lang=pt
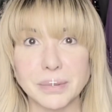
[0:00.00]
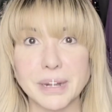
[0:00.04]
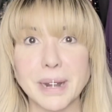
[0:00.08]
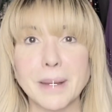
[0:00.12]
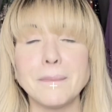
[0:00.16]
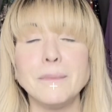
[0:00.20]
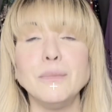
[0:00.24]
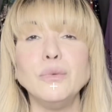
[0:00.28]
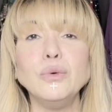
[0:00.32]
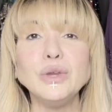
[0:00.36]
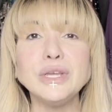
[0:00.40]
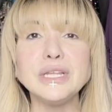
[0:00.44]

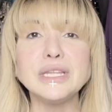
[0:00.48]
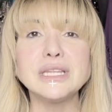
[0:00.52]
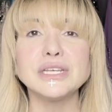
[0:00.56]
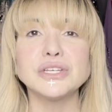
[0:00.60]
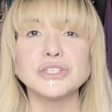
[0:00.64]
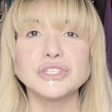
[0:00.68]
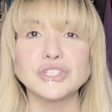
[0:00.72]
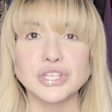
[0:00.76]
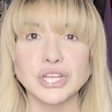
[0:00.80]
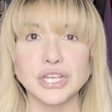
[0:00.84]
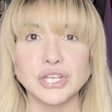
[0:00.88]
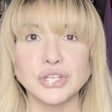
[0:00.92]
para
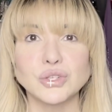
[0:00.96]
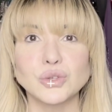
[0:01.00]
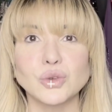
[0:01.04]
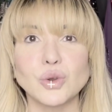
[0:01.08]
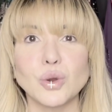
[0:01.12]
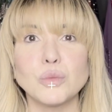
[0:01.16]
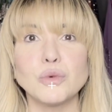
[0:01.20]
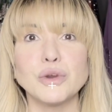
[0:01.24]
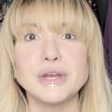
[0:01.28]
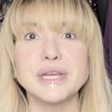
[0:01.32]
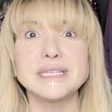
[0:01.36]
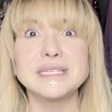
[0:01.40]
muita gente
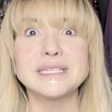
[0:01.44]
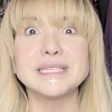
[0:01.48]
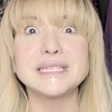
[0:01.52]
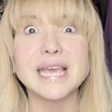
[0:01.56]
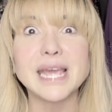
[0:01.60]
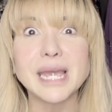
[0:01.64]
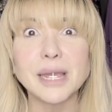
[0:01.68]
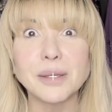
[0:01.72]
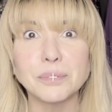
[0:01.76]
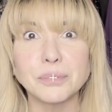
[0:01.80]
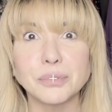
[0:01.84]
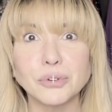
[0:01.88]
como
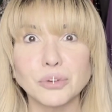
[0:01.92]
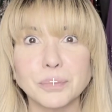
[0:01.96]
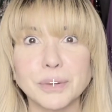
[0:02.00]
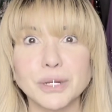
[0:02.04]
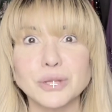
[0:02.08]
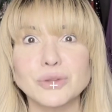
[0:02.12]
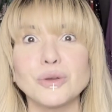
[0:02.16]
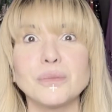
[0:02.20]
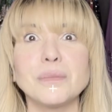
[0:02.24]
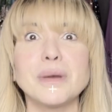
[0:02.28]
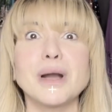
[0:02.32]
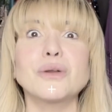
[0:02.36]
exemplo
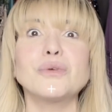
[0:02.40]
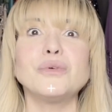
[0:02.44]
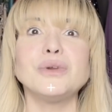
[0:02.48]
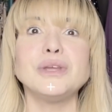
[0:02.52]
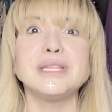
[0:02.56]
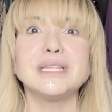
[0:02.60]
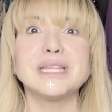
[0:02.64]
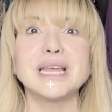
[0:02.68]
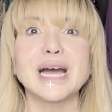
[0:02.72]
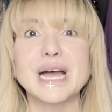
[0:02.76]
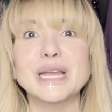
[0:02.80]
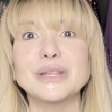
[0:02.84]
para tomar
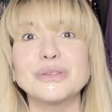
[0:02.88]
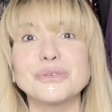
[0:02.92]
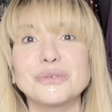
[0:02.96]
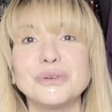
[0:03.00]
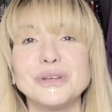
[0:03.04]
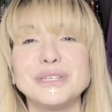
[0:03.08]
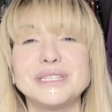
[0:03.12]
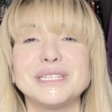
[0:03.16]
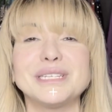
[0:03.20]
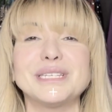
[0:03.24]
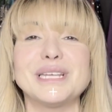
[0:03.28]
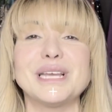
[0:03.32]
cuidado
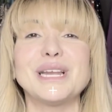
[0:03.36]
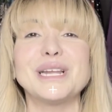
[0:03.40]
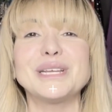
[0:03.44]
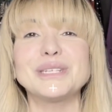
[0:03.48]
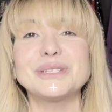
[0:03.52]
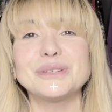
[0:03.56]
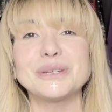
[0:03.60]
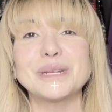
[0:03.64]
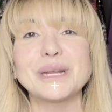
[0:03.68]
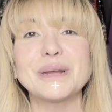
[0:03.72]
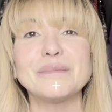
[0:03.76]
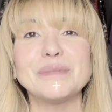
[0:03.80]
com esses
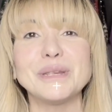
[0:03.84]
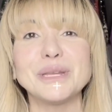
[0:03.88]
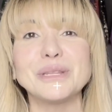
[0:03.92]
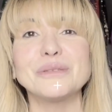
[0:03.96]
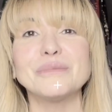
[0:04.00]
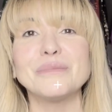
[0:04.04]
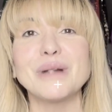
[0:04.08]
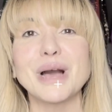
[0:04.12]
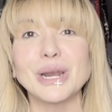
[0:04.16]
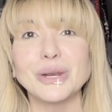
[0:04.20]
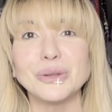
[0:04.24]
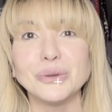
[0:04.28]

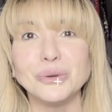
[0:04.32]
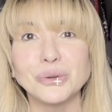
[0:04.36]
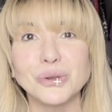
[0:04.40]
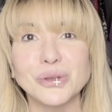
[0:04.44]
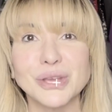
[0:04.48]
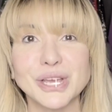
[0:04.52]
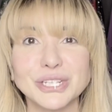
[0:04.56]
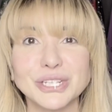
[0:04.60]
relacionamentos malucos que a